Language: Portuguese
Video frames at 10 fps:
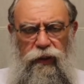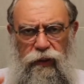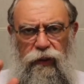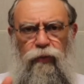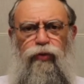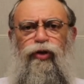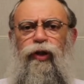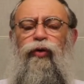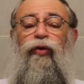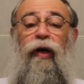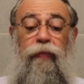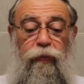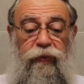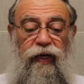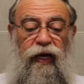é um shidduch
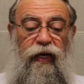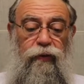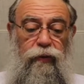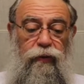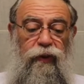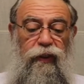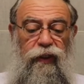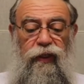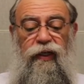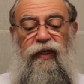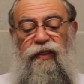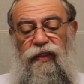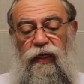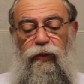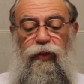apropriado e que
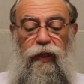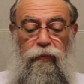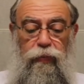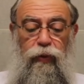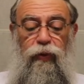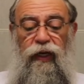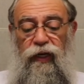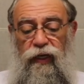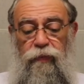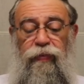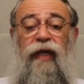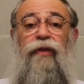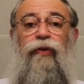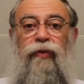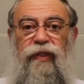seja em boa e bem
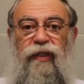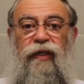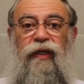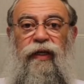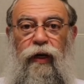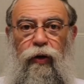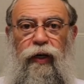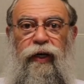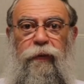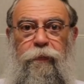sucedida a hora.